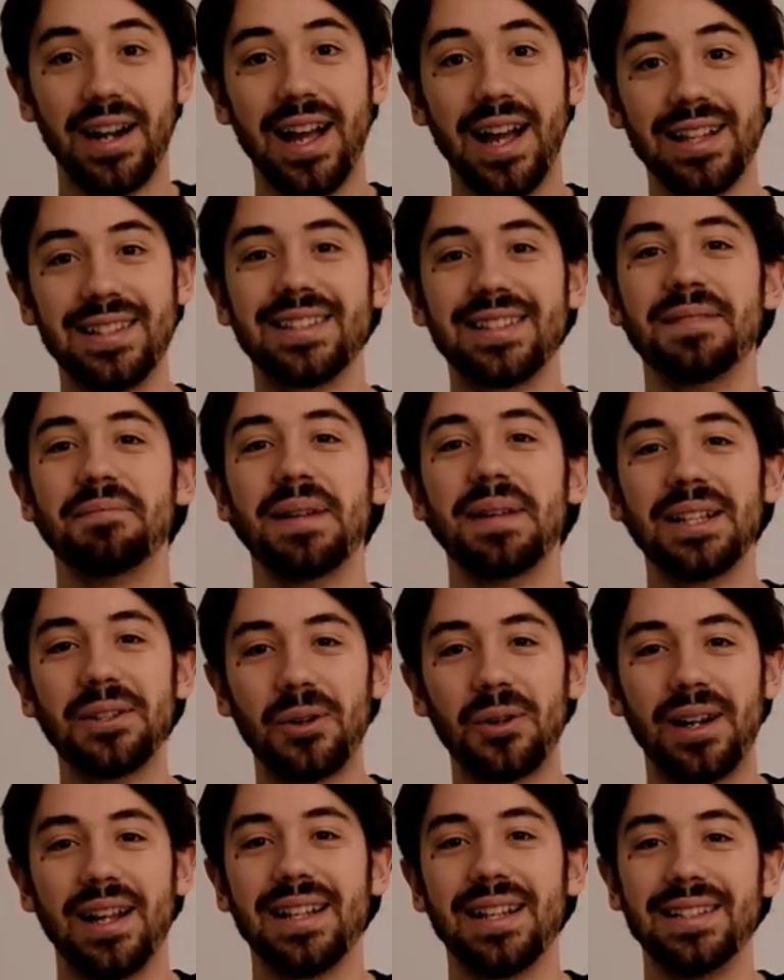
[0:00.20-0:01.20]
Ciao ragazzi,
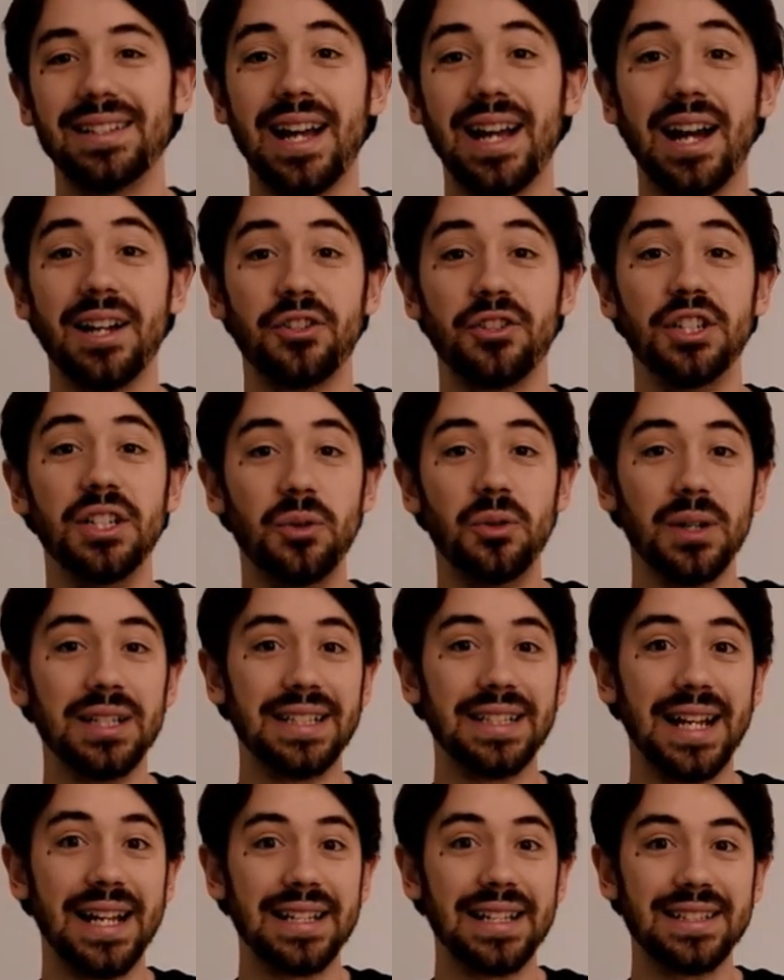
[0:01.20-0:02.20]
bentornati a
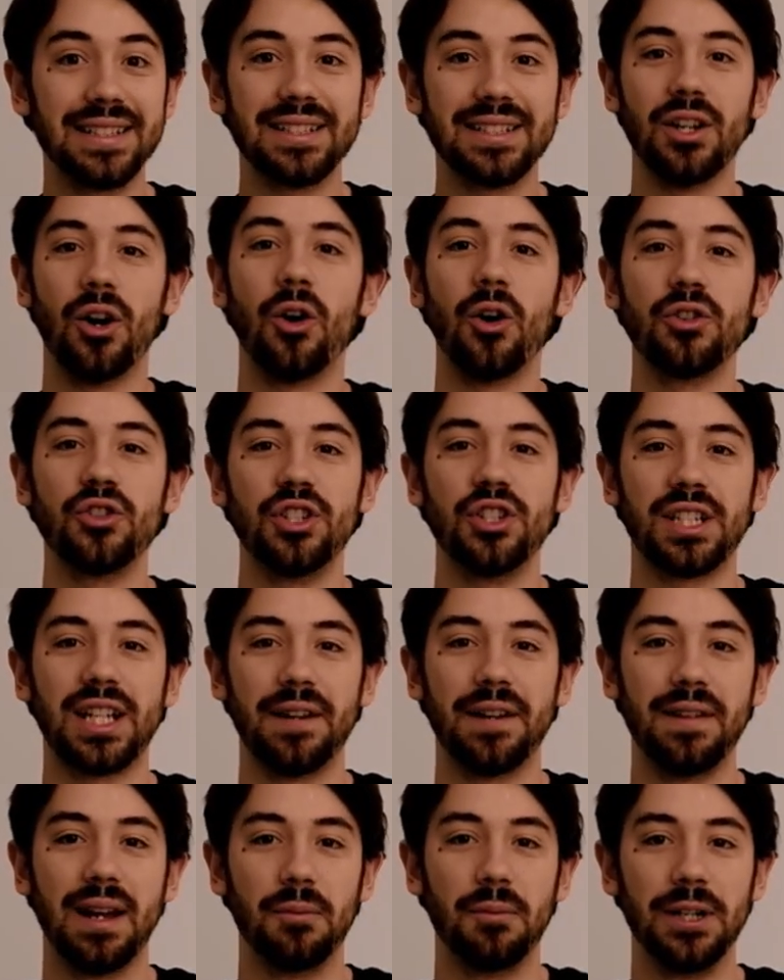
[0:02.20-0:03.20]
5 Sense. Oggi
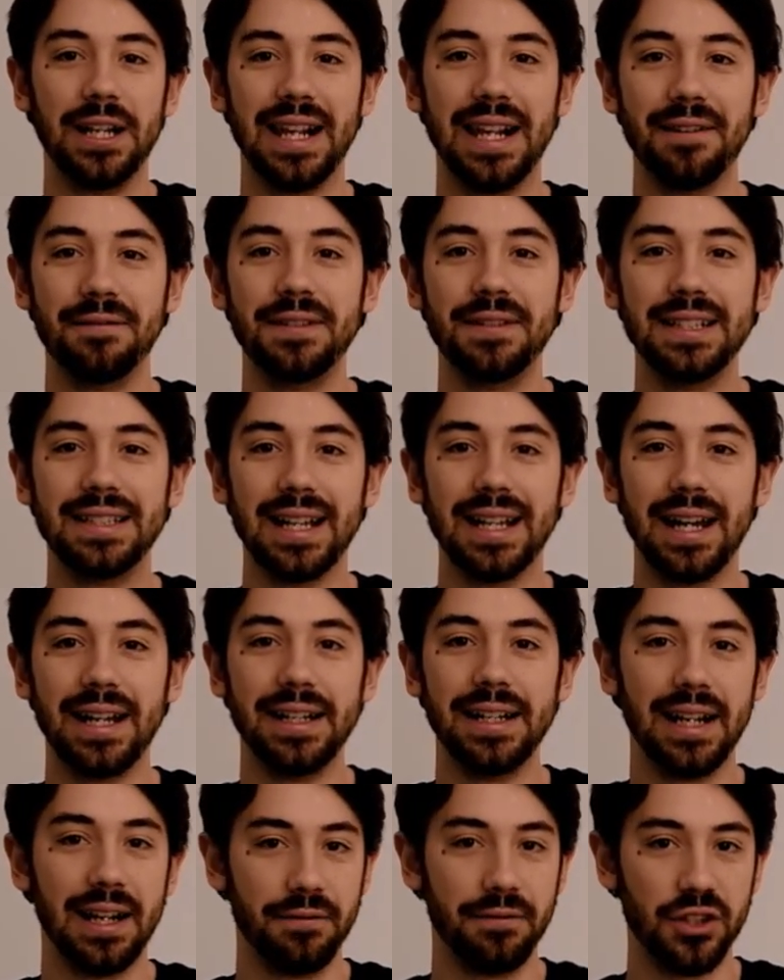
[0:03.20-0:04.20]
scaviamo nella
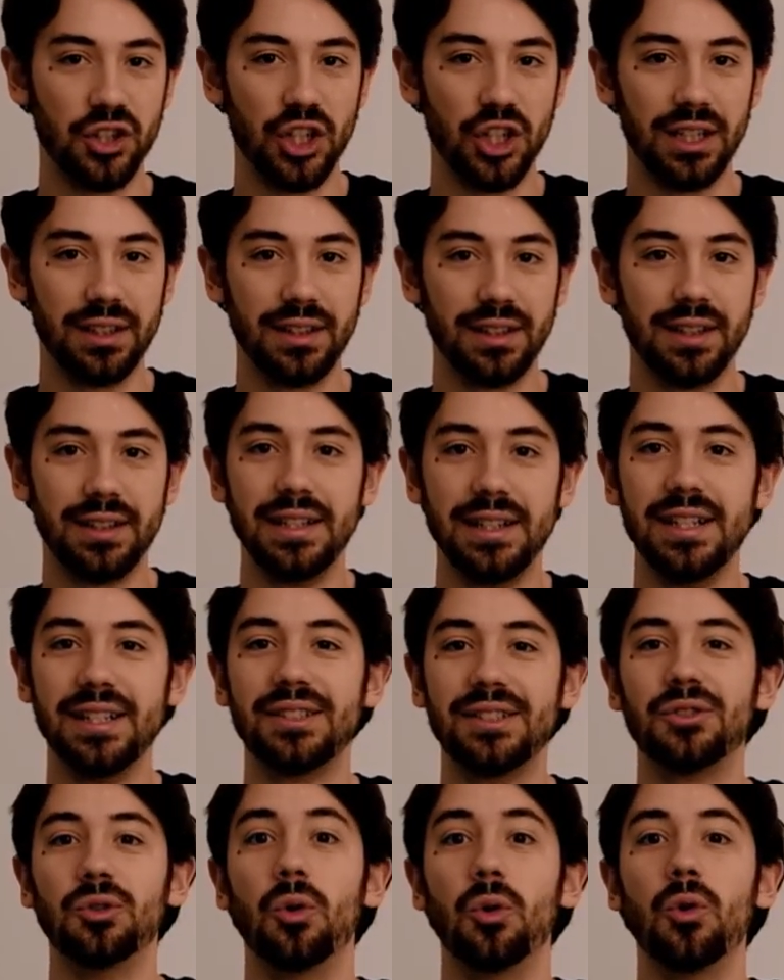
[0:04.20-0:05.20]
vita e nella vicenda
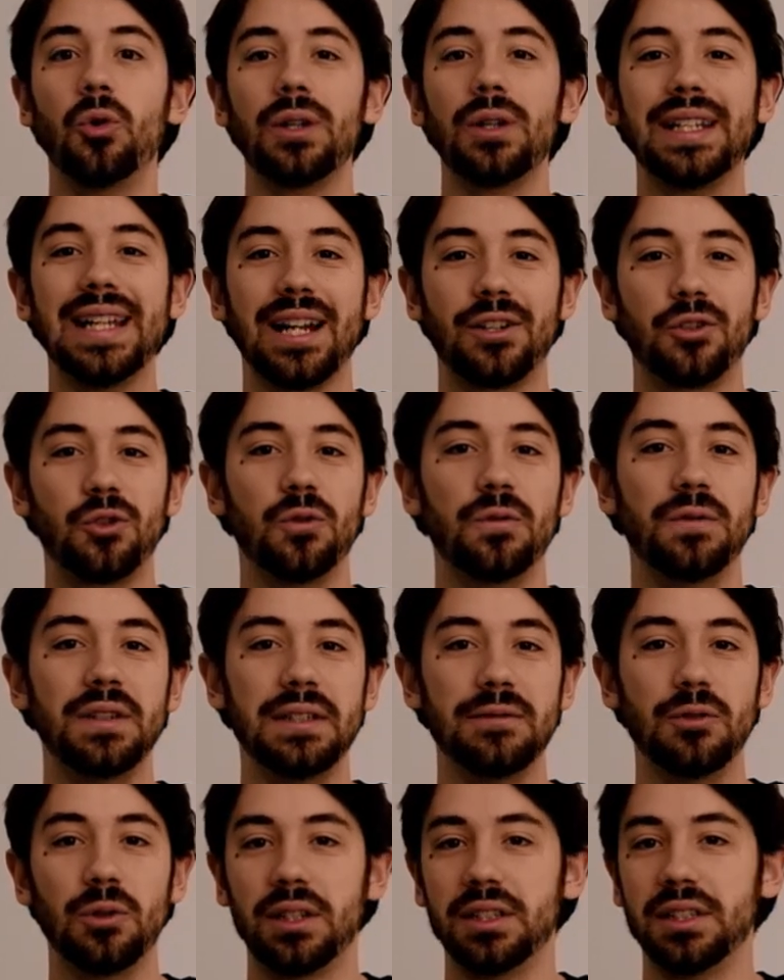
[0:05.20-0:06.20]
del solo
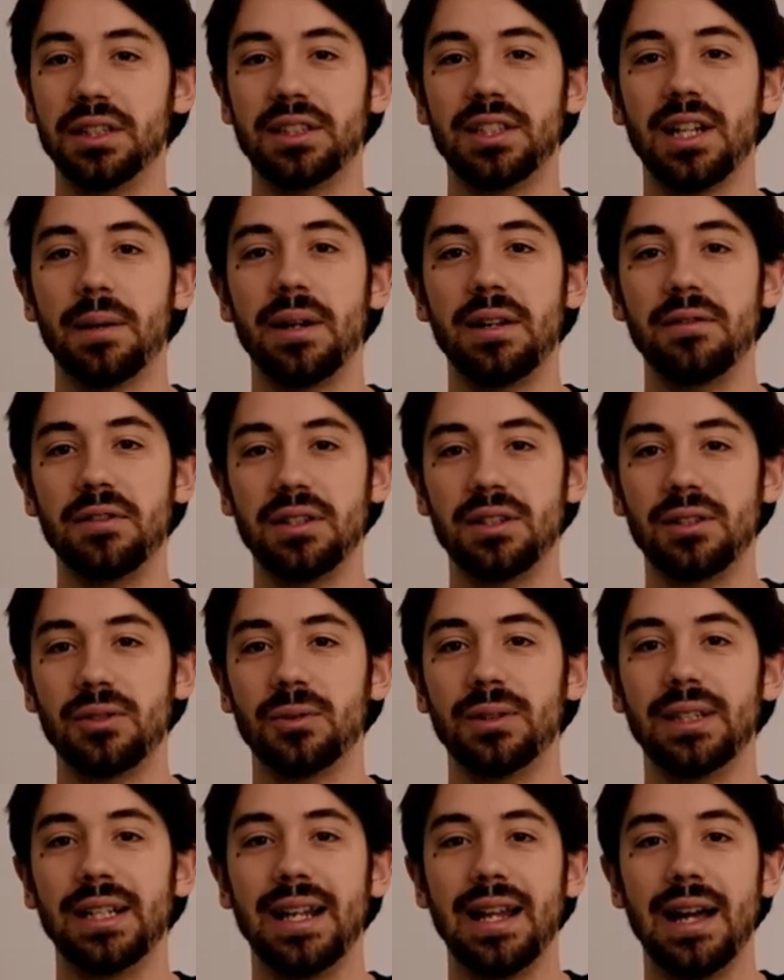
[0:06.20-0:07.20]
ghiaccio vivo che si sia mai
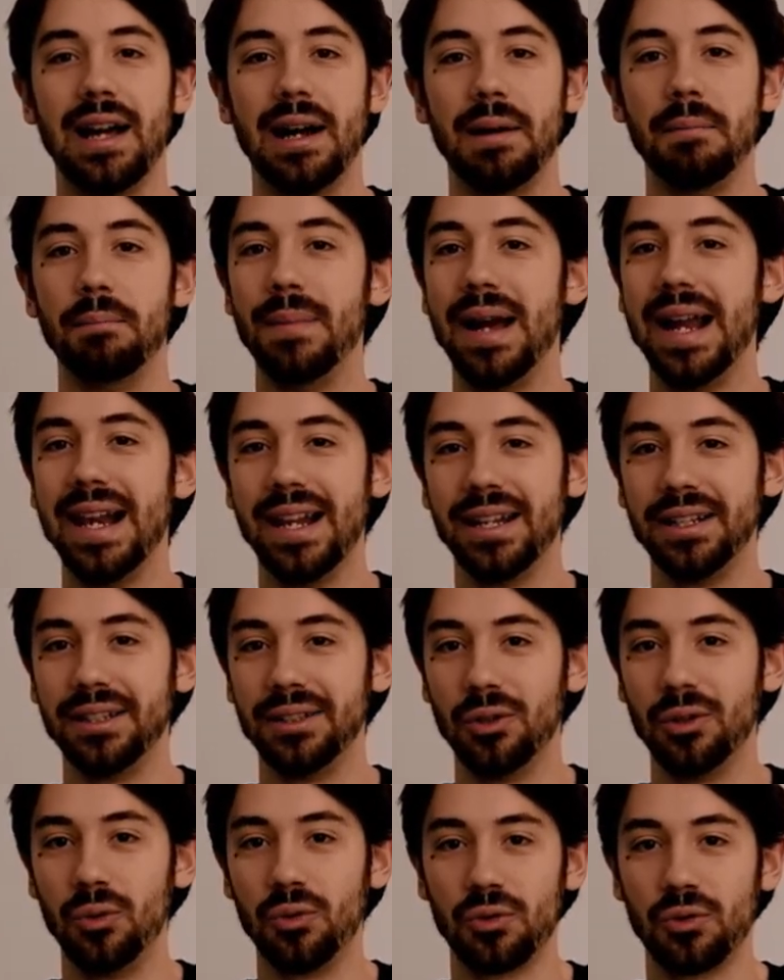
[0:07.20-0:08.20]
visto, della
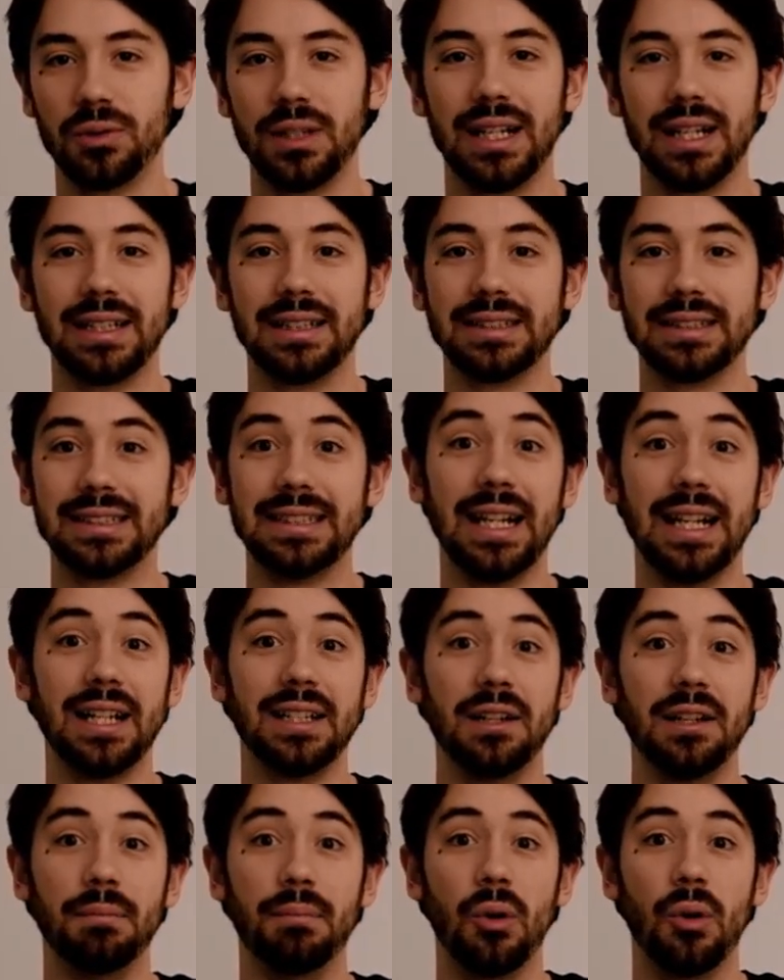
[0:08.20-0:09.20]
Bella di Dawson, della
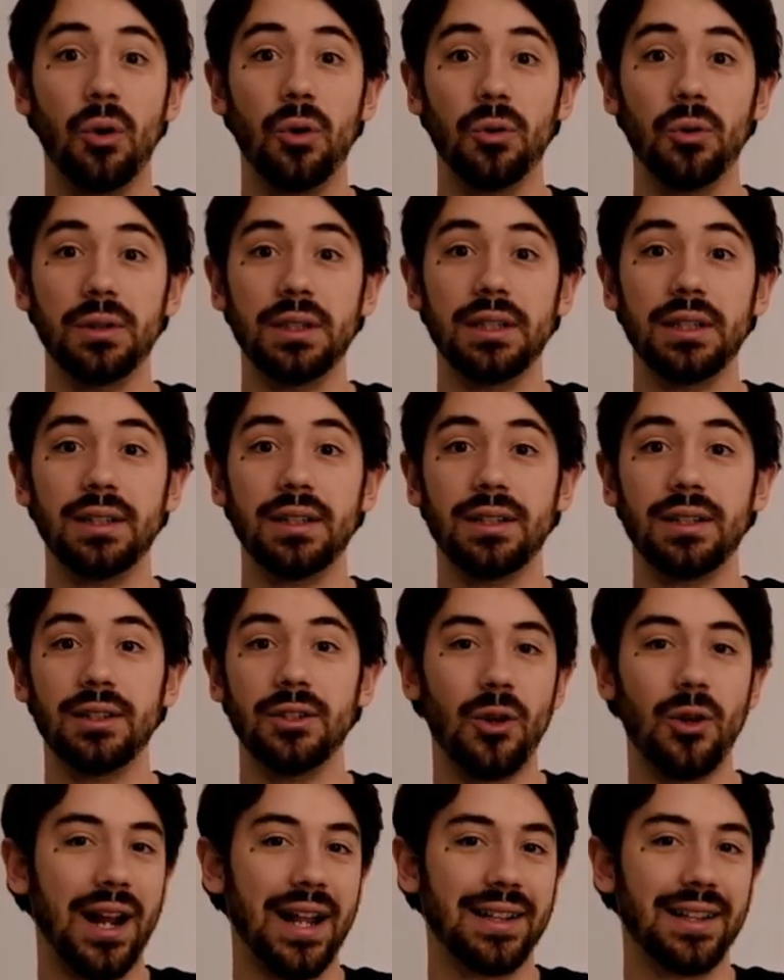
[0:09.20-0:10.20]
Stella del Polo
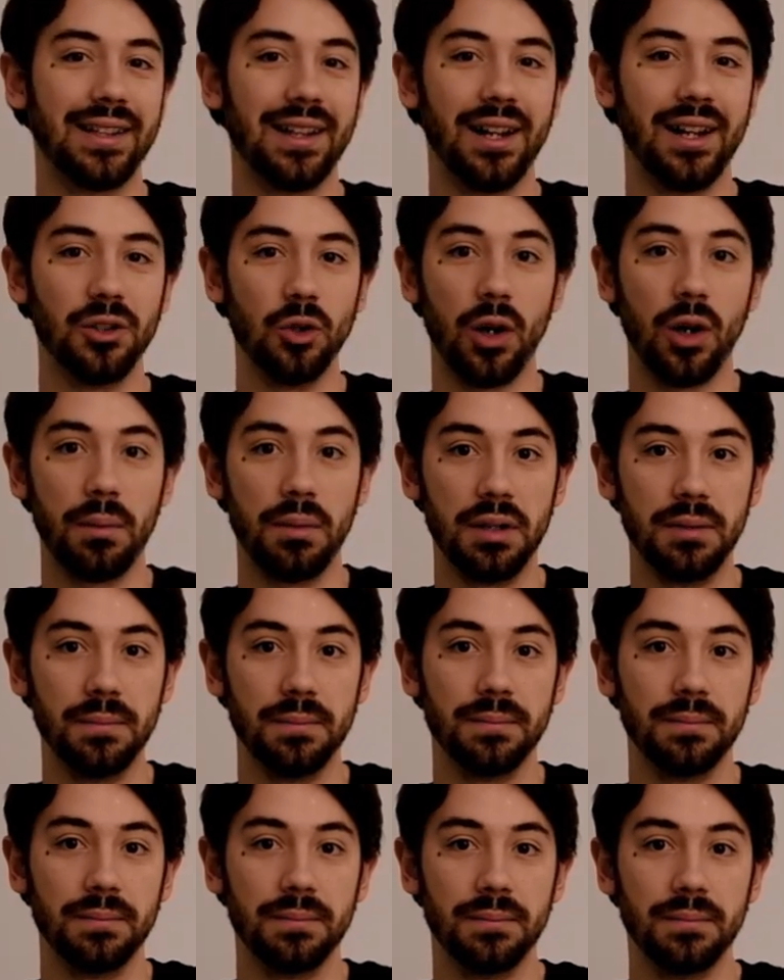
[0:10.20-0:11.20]
di Doretta Doremi.